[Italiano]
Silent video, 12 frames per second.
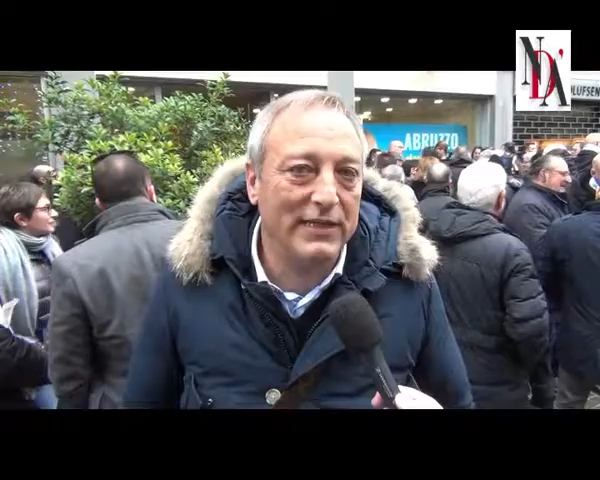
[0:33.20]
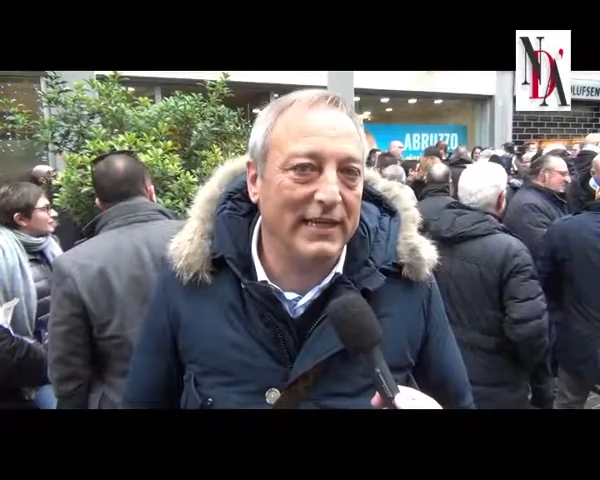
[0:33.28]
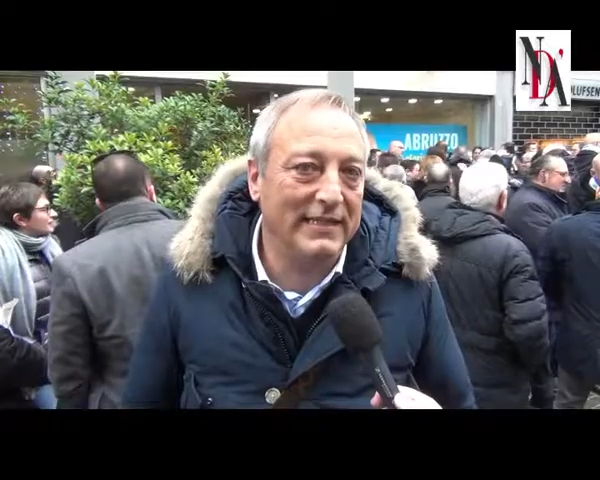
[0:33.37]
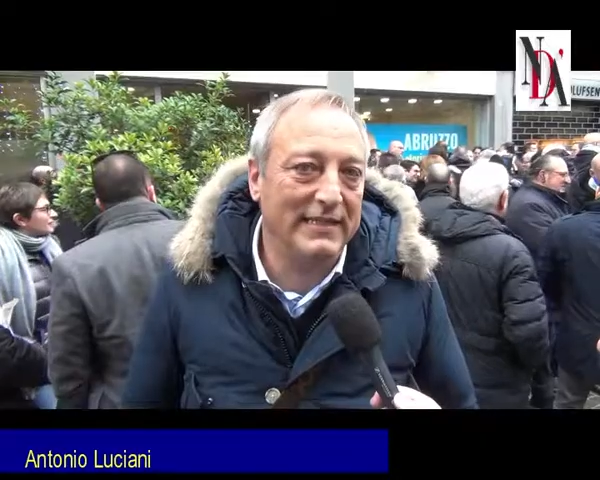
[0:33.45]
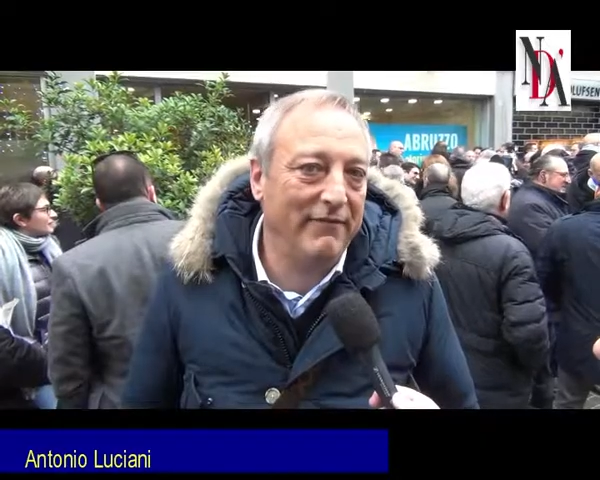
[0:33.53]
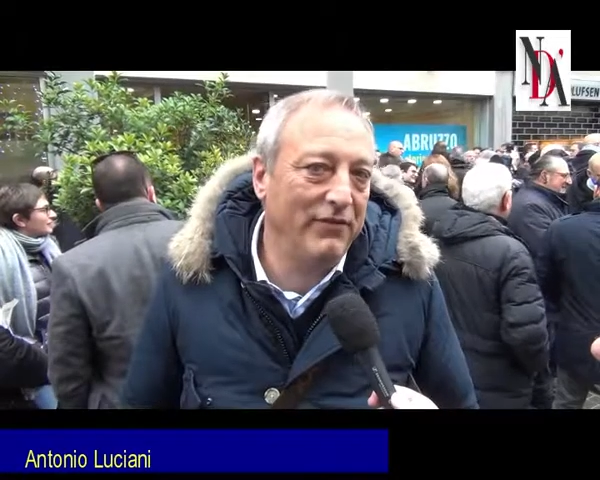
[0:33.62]

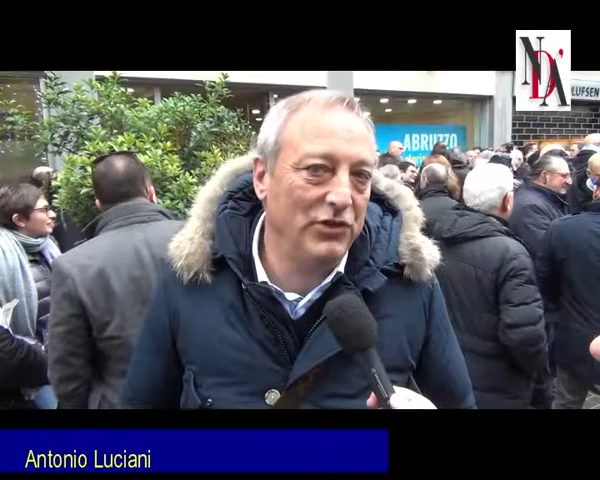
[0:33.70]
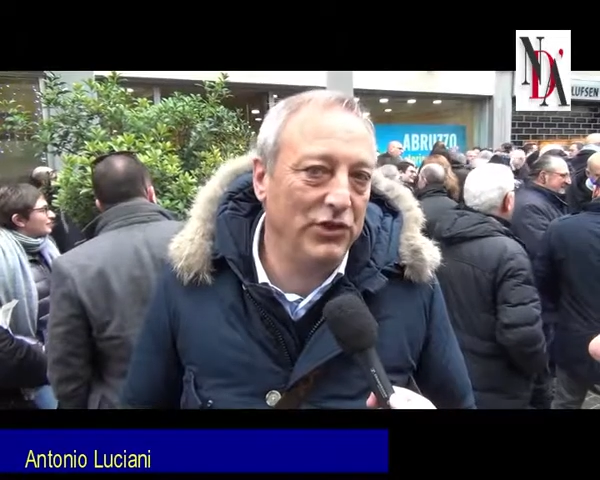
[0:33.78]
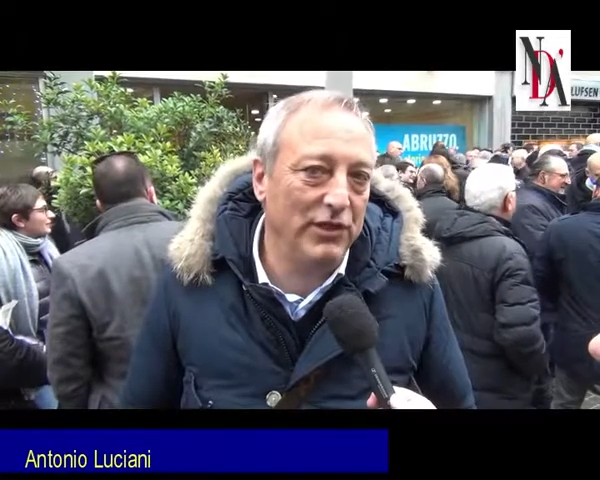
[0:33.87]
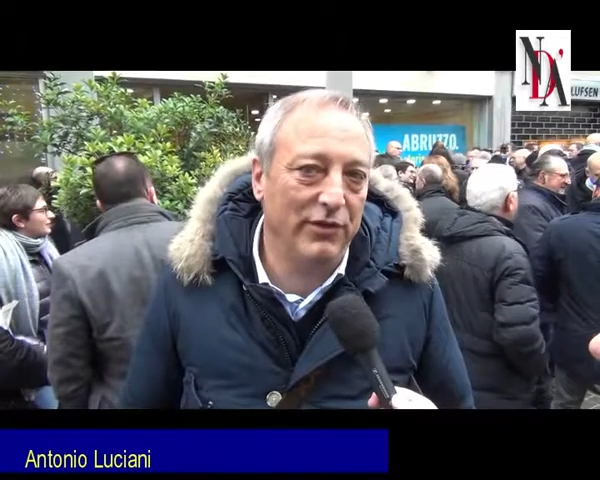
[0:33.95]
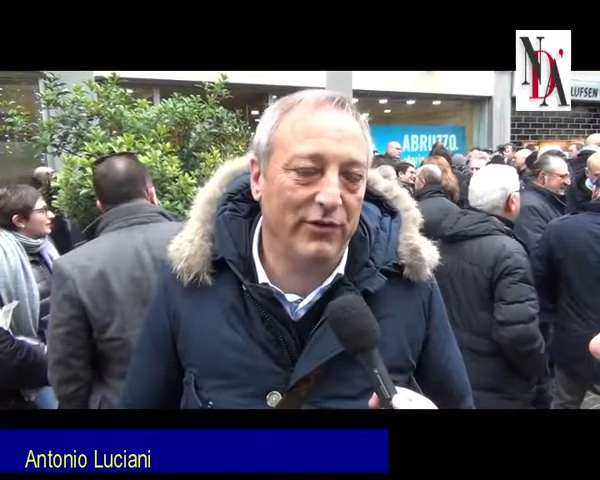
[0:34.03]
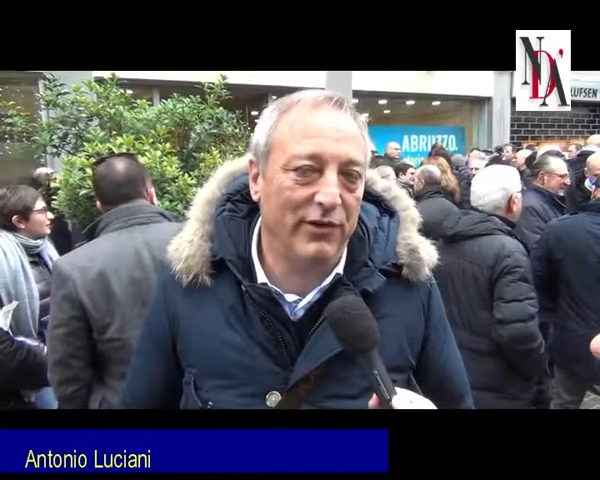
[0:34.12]
che si
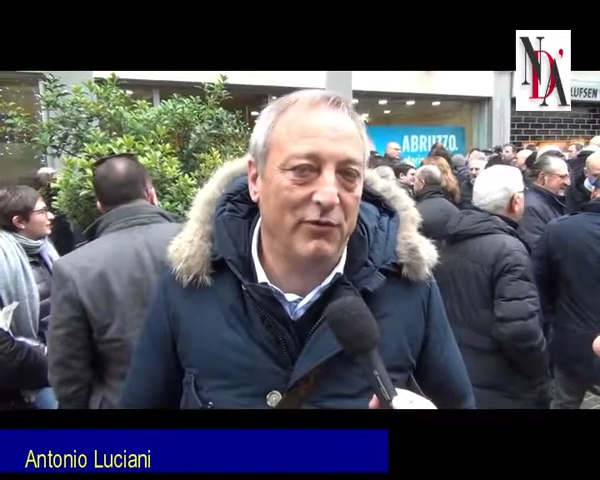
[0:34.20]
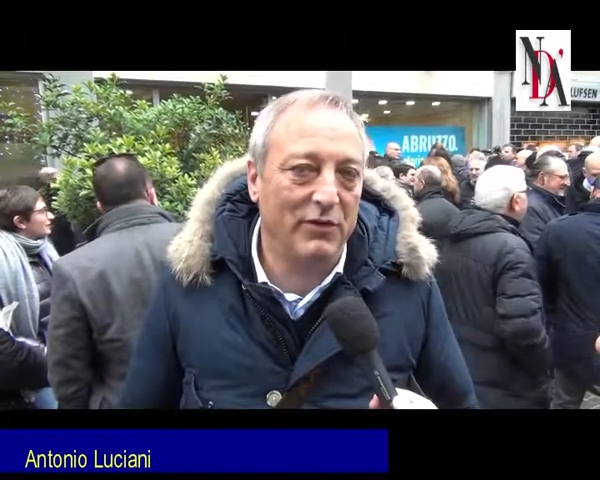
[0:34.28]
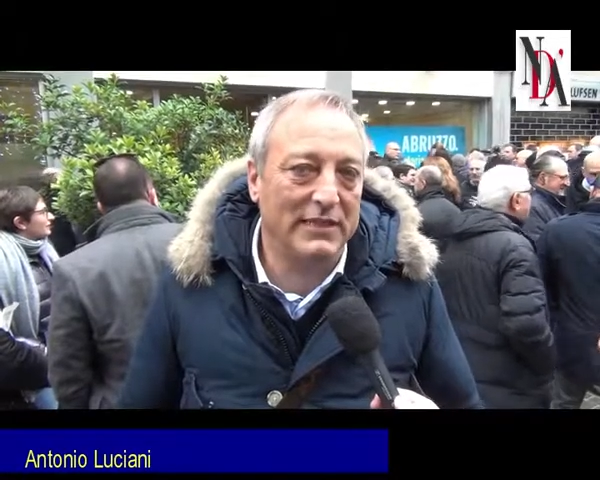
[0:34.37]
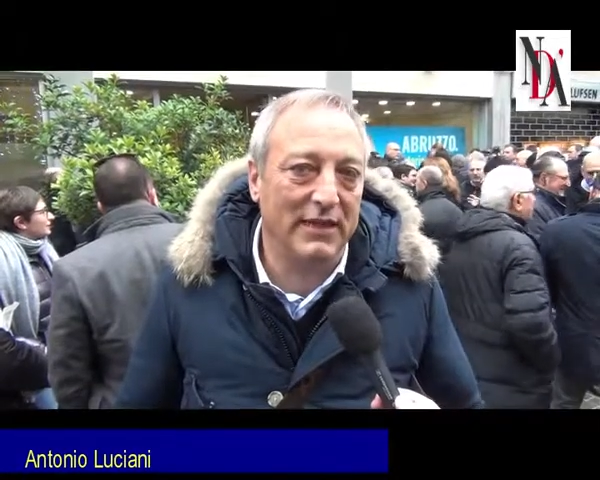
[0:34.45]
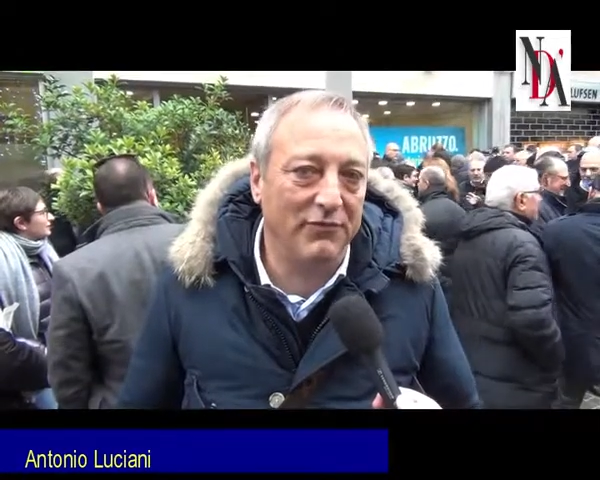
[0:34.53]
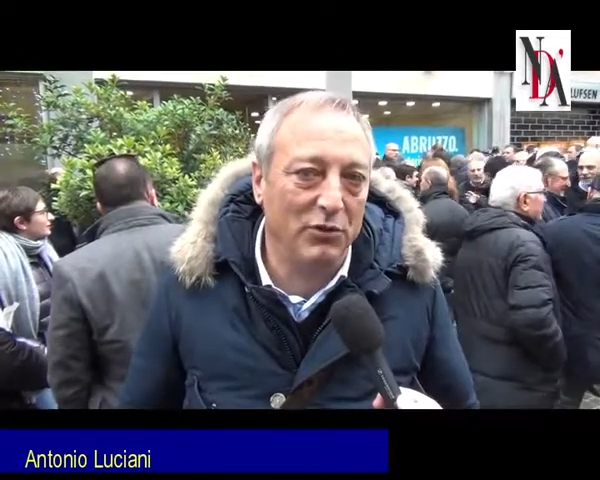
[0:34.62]
avvicinano a
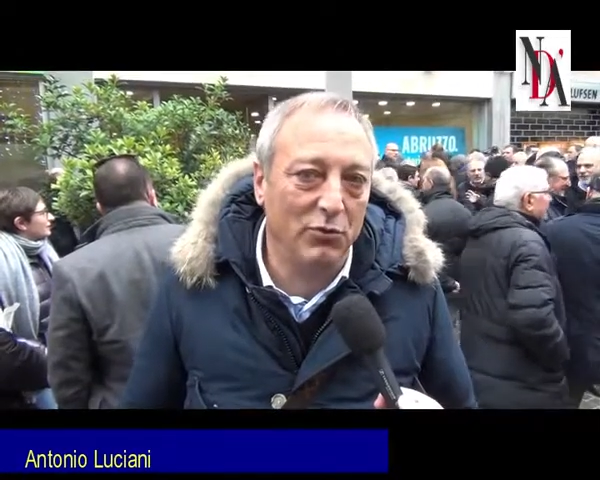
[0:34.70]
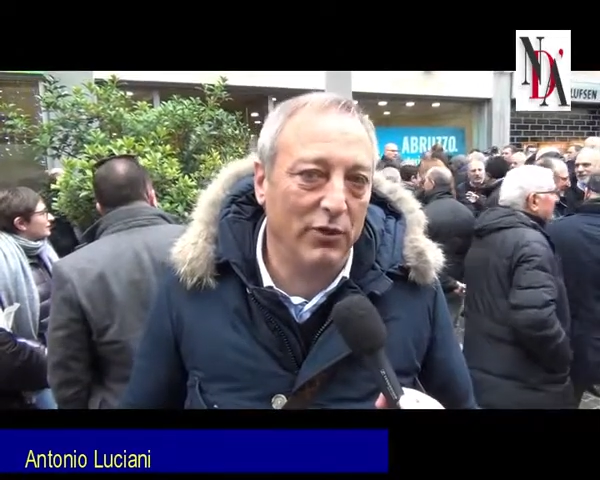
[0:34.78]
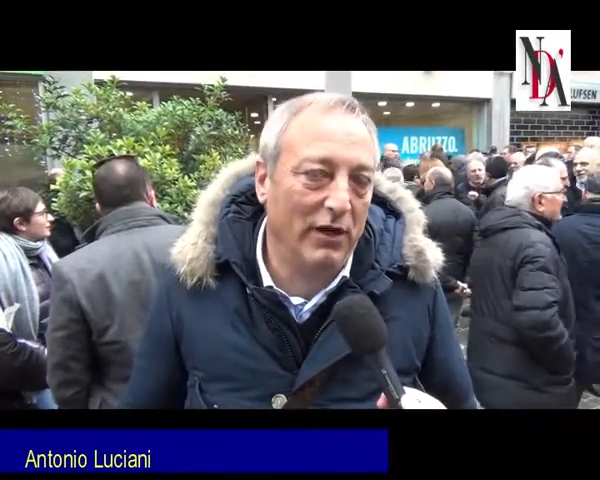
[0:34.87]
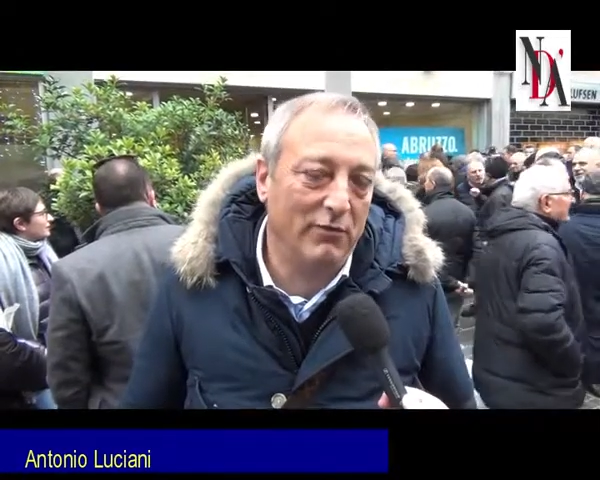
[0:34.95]
questa figura,